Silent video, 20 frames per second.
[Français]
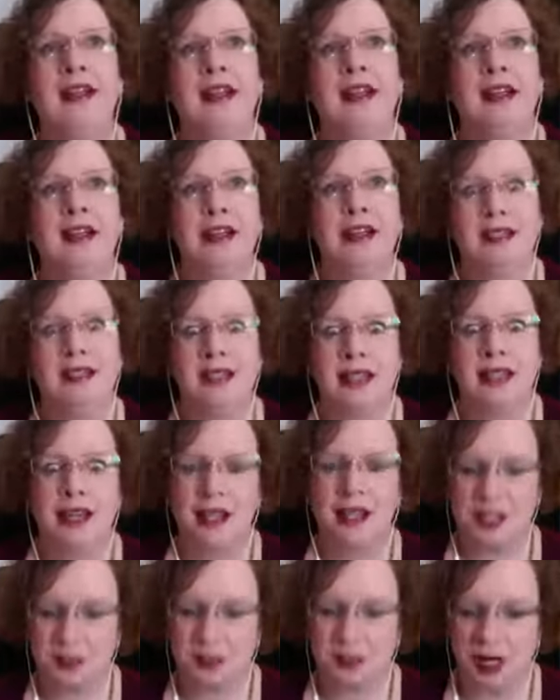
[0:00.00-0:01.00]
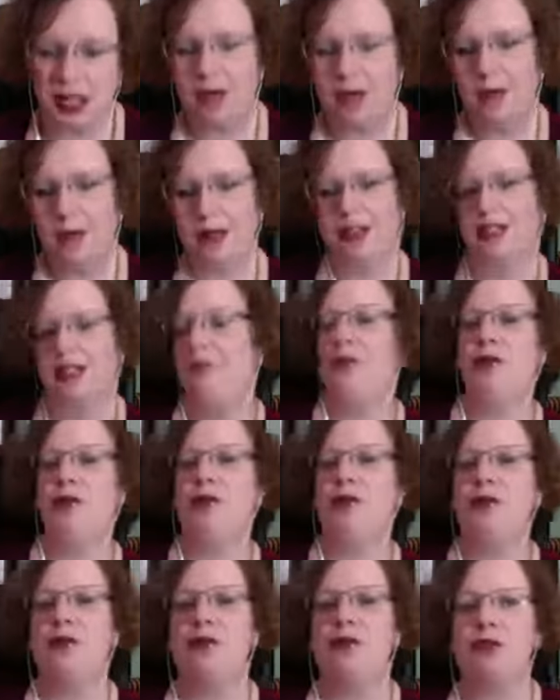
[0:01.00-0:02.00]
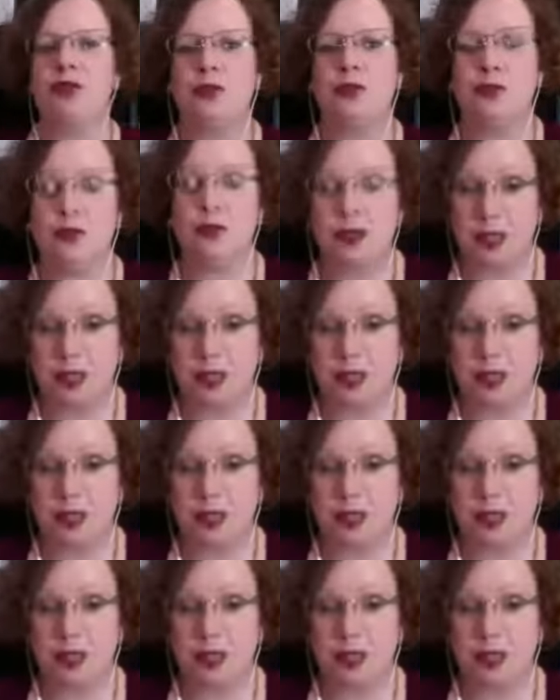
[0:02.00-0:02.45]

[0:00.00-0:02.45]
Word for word: c'est inspiré principalement justement des